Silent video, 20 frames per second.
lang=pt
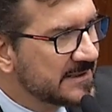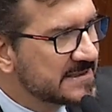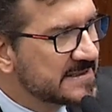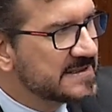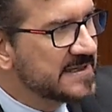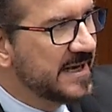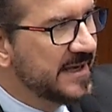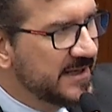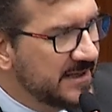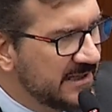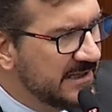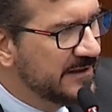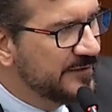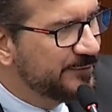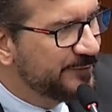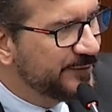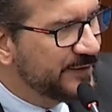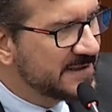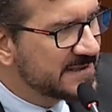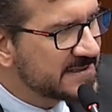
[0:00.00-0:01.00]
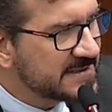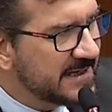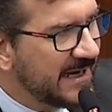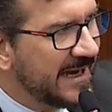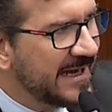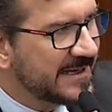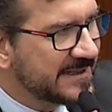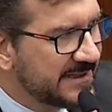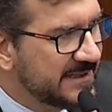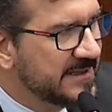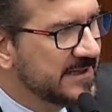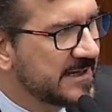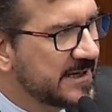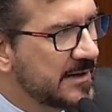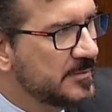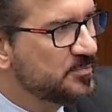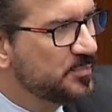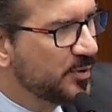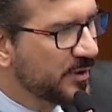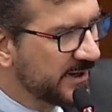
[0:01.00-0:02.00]
CEINFES aqui em
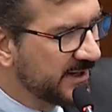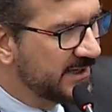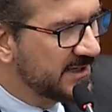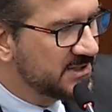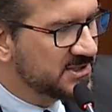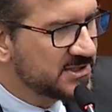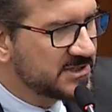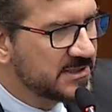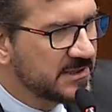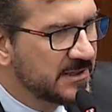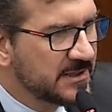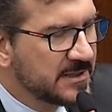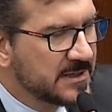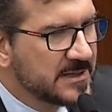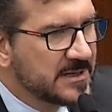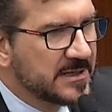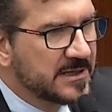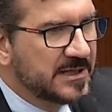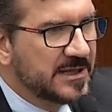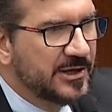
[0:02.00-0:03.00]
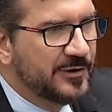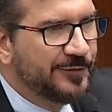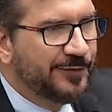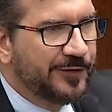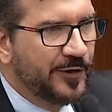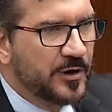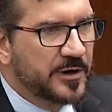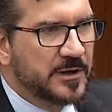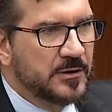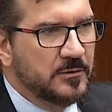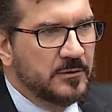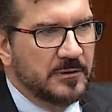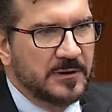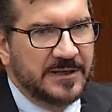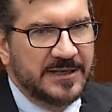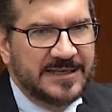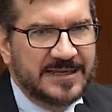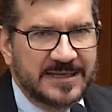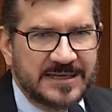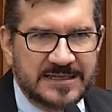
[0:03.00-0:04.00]
Campo Grande, que foram
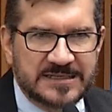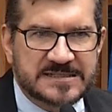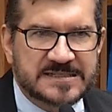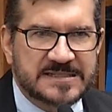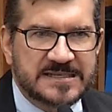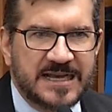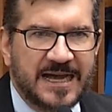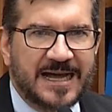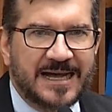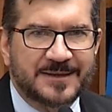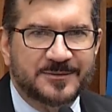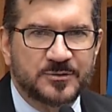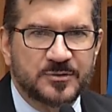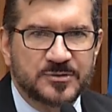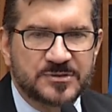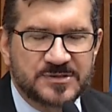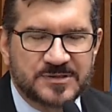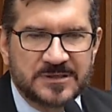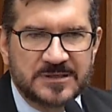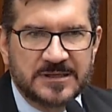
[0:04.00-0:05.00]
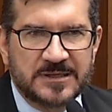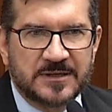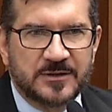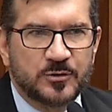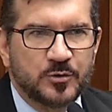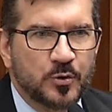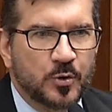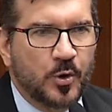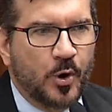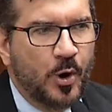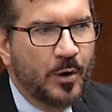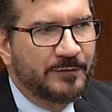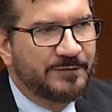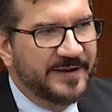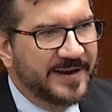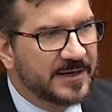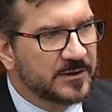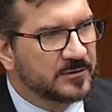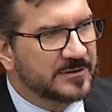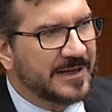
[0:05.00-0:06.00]
iniciados no
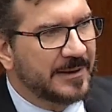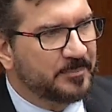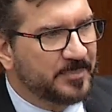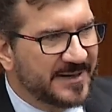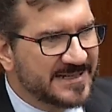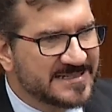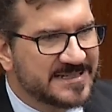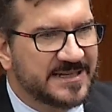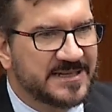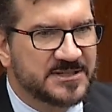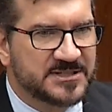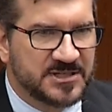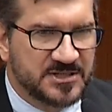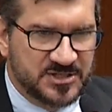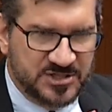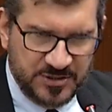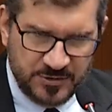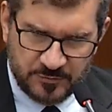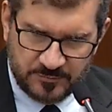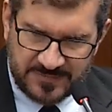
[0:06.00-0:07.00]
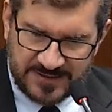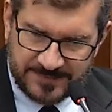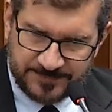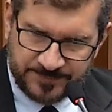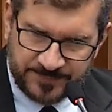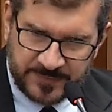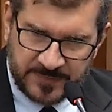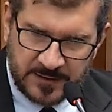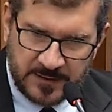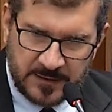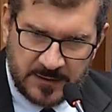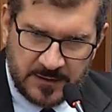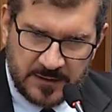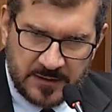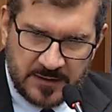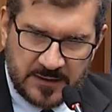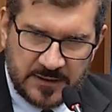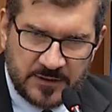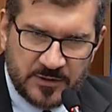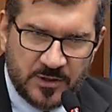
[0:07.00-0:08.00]
governo da presidente Dilma.
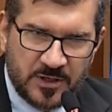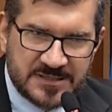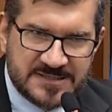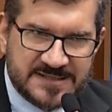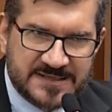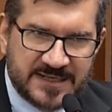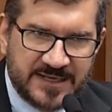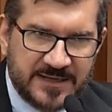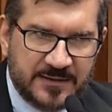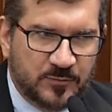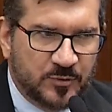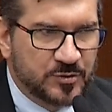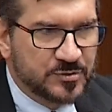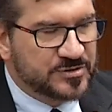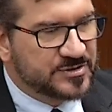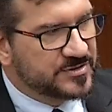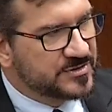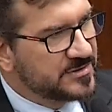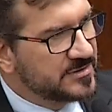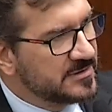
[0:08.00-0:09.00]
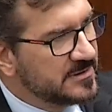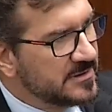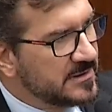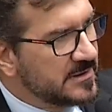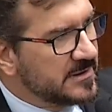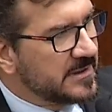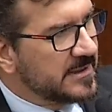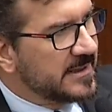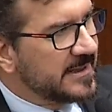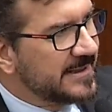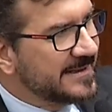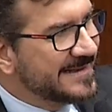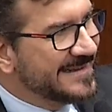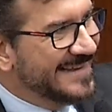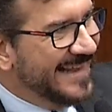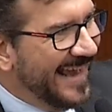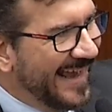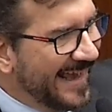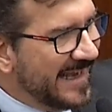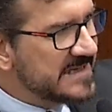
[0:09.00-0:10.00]
Nós temos
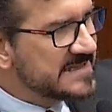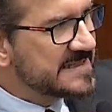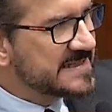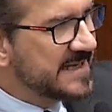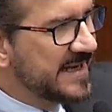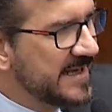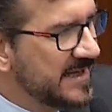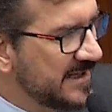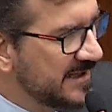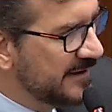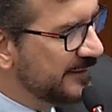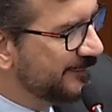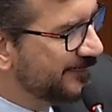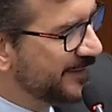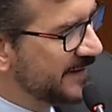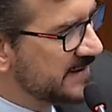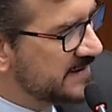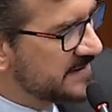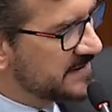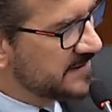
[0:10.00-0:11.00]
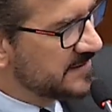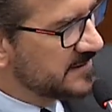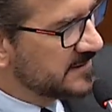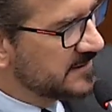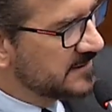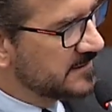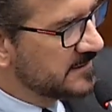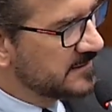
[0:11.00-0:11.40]
10 CEINFES,